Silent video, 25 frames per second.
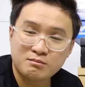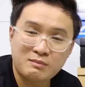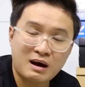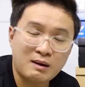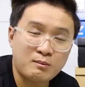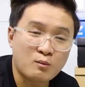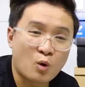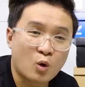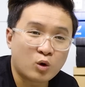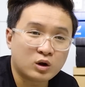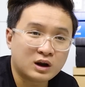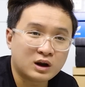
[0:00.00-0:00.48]

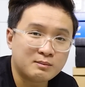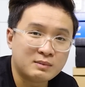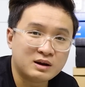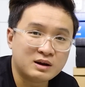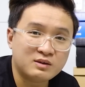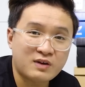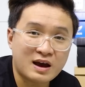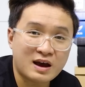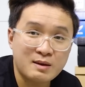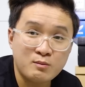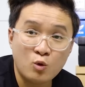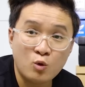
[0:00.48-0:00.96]
bắt buộc là
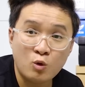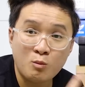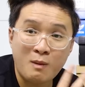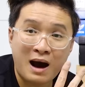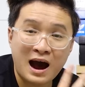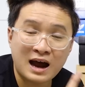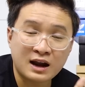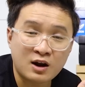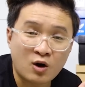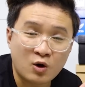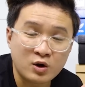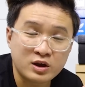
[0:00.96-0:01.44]
mình phải mua
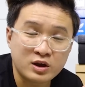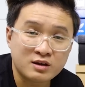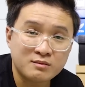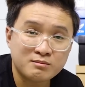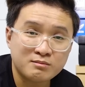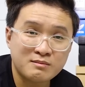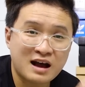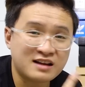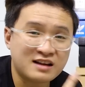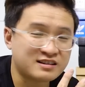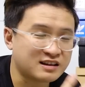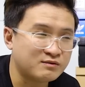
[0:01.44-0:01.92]
ba đôi
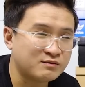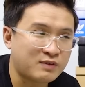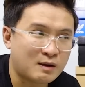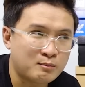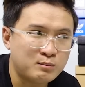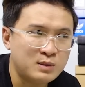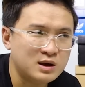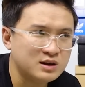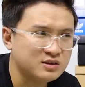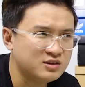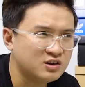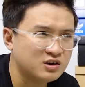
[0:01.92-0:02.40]
ba sản
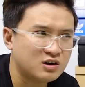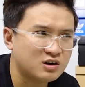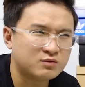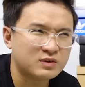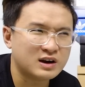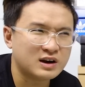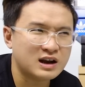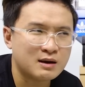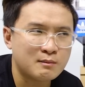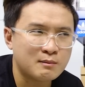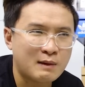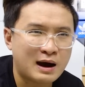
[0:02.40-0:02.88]
phẩm á chứ không
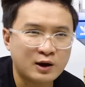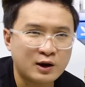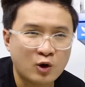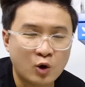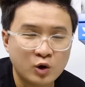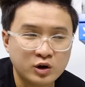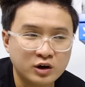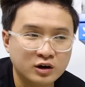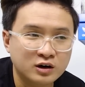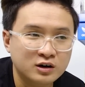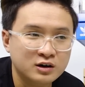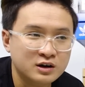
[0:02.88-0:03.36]
phải là ba
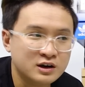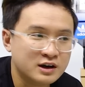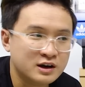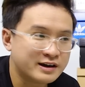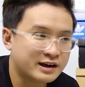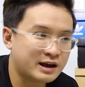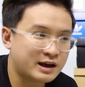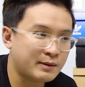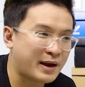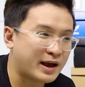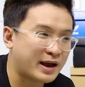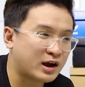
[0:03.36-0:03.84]
đôi nữa
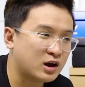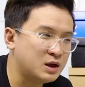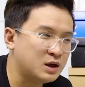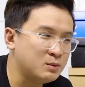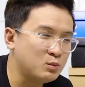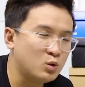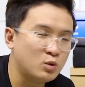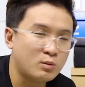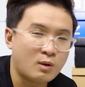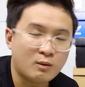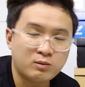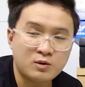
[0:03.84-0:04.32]
các bạn hãy
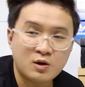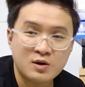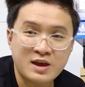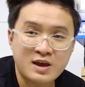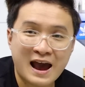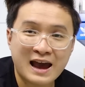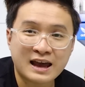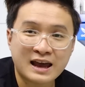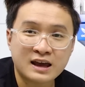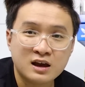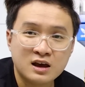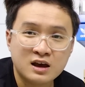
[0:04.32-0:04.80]
mua một đôi
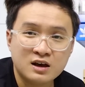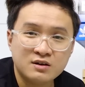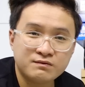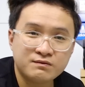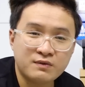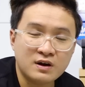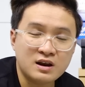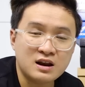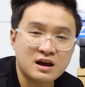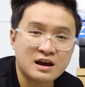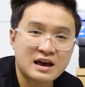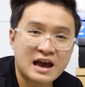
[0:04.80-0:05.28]
dài
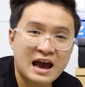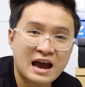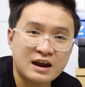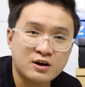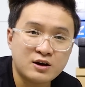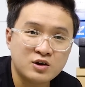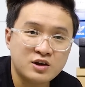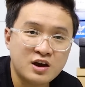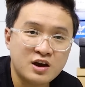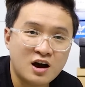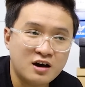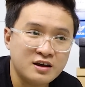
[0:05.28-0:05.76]
với lại hai
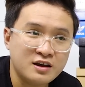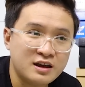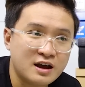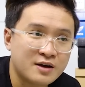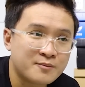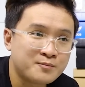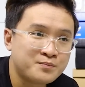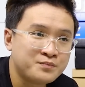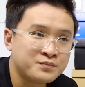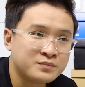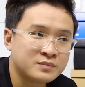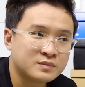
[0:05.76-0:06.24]
đôi giới nha
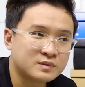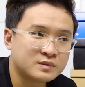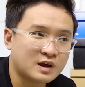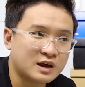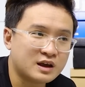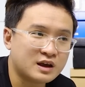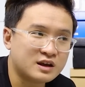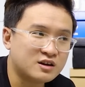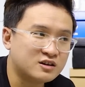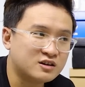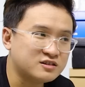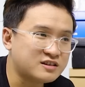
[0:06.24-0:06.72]

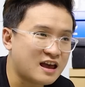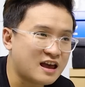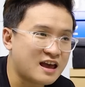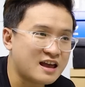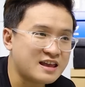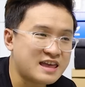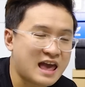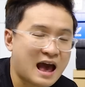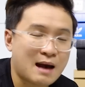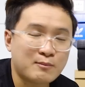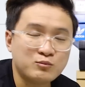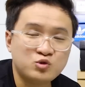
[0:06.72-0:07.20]
thì nó sẽ
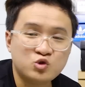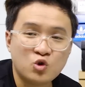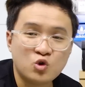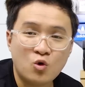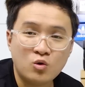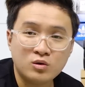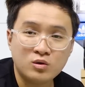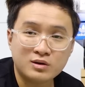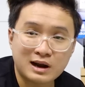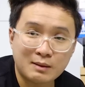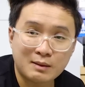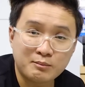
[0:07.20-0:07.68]
giảm
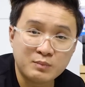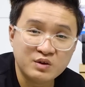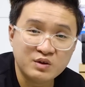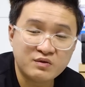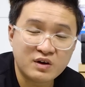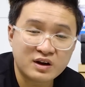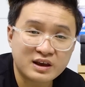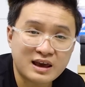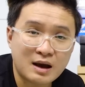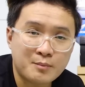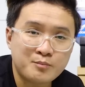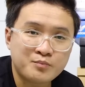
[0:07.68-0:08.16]
xuống
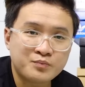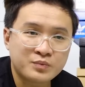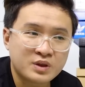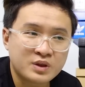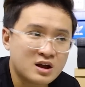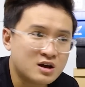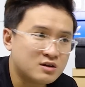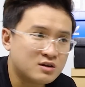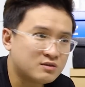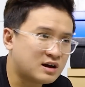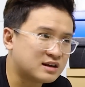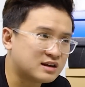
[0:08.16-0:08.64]
50%
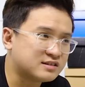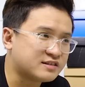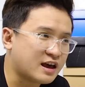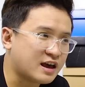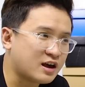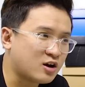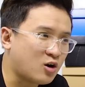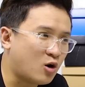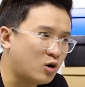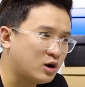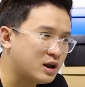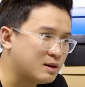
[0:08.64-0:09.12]
và
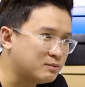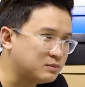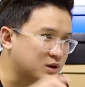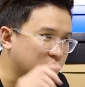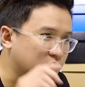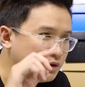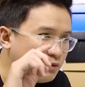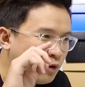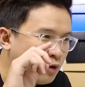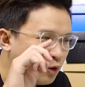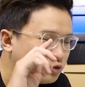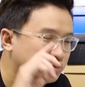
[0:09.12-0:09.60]
sẽ có thêm
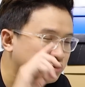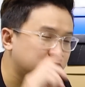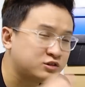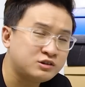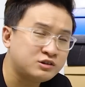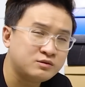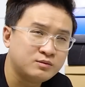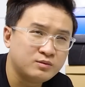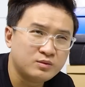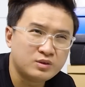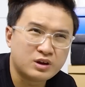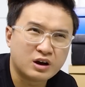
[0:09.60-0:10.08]
những cái vô
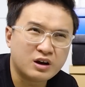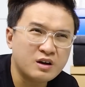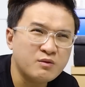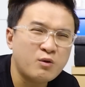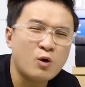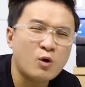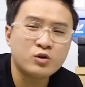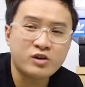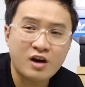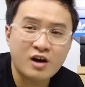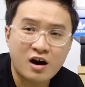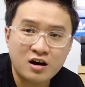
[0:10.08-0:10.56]
những cái
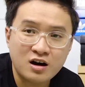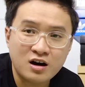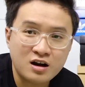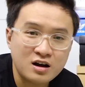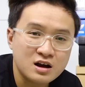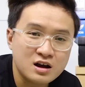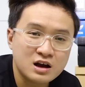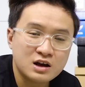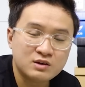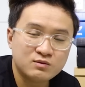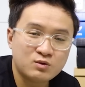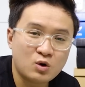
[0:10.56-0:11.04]
voucher
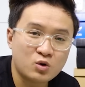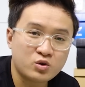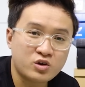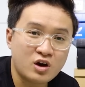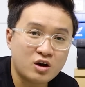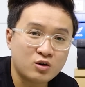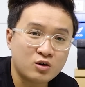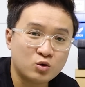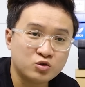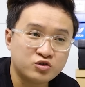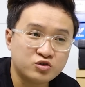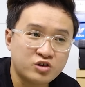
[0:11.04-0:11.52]

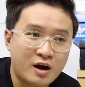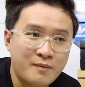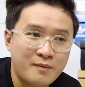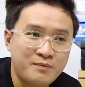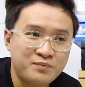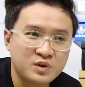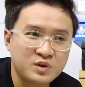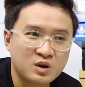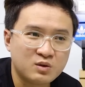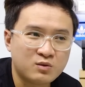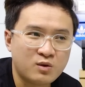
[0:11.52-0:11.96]
voucher của shop